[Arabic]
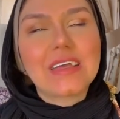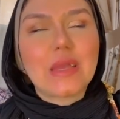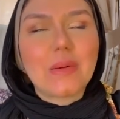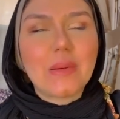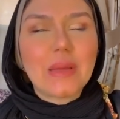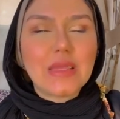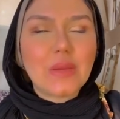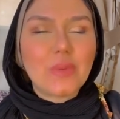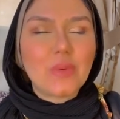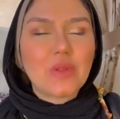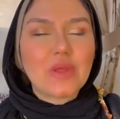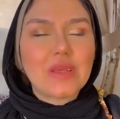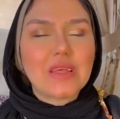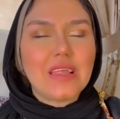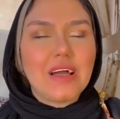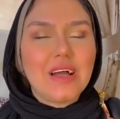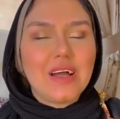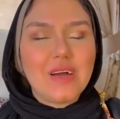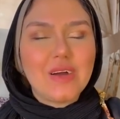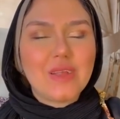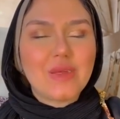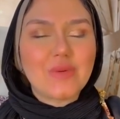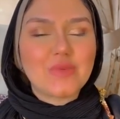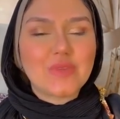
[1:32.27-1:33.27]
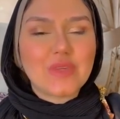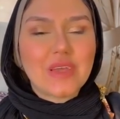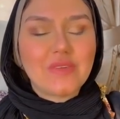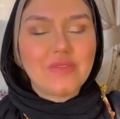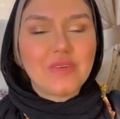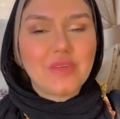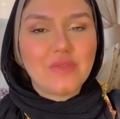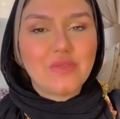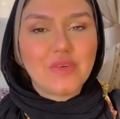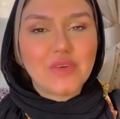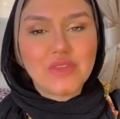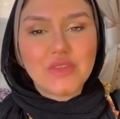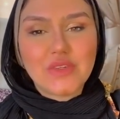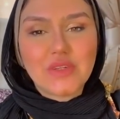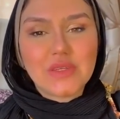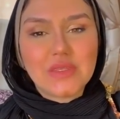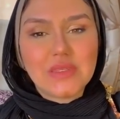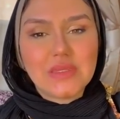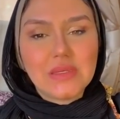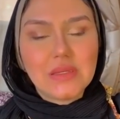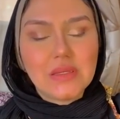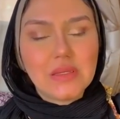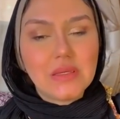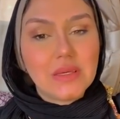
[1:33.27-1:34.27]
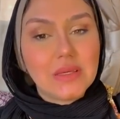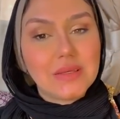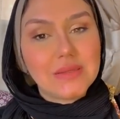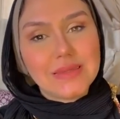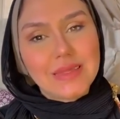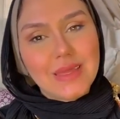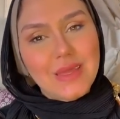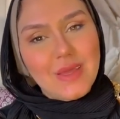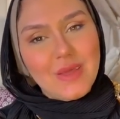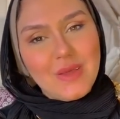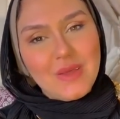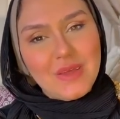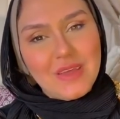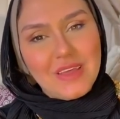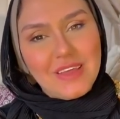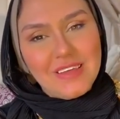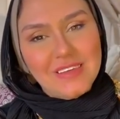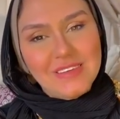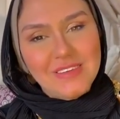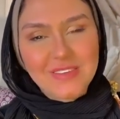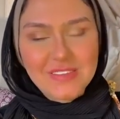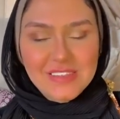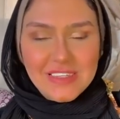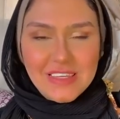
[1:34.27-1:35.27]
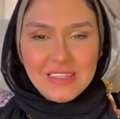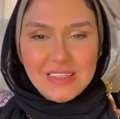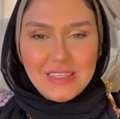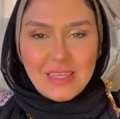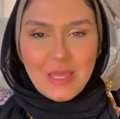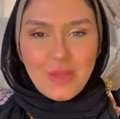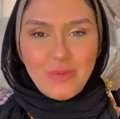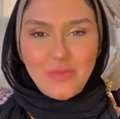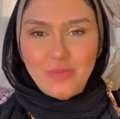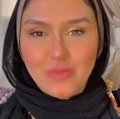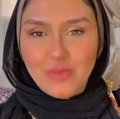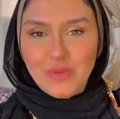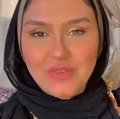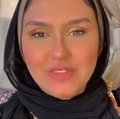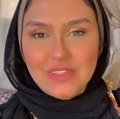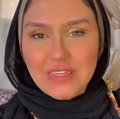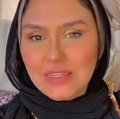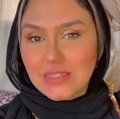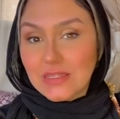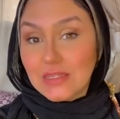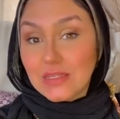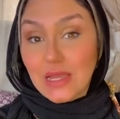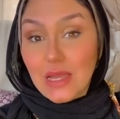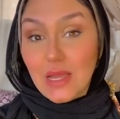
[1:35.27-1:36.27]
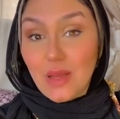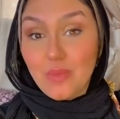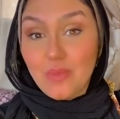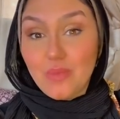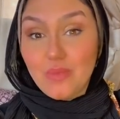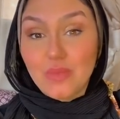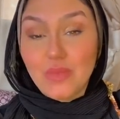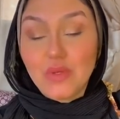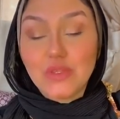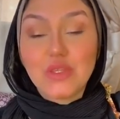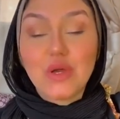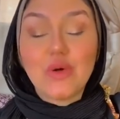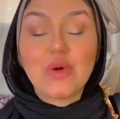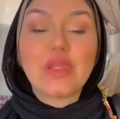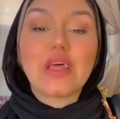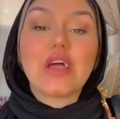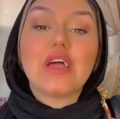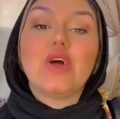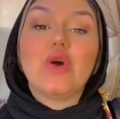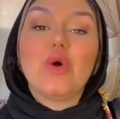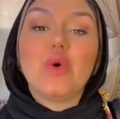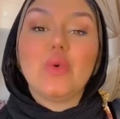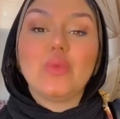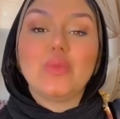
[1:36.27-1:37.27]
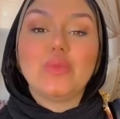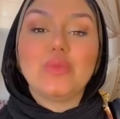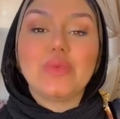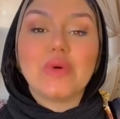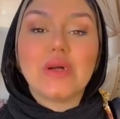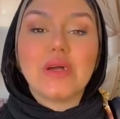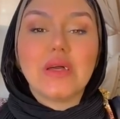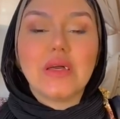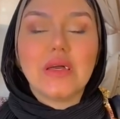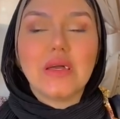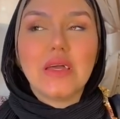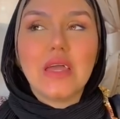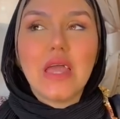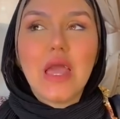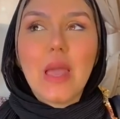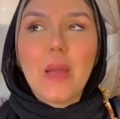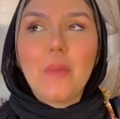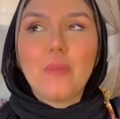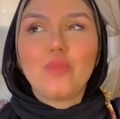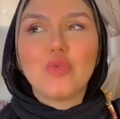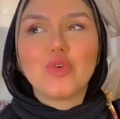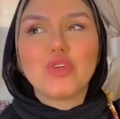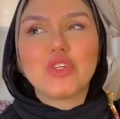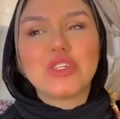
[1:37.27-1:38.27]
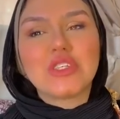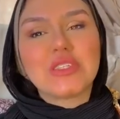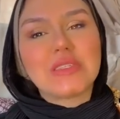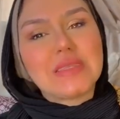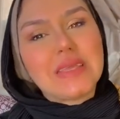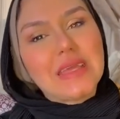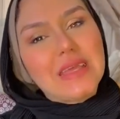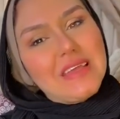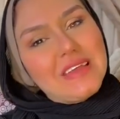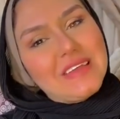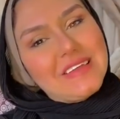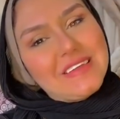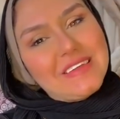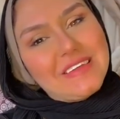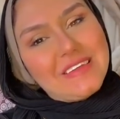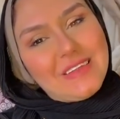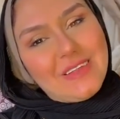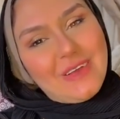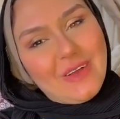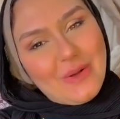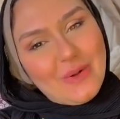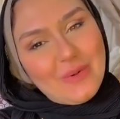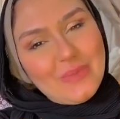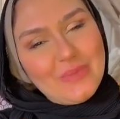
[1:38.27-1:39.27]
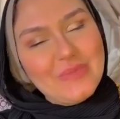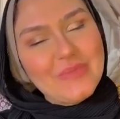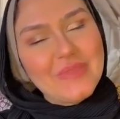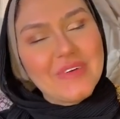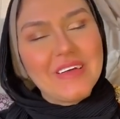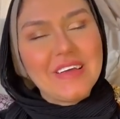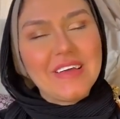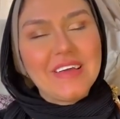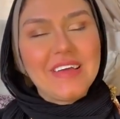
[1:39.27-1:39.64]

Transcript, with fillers: كمان برج العقرب شايفه الفتره دي انت آه، نفسك تحب نفسك تتحب بتدور على الحب آه مشتاق للحب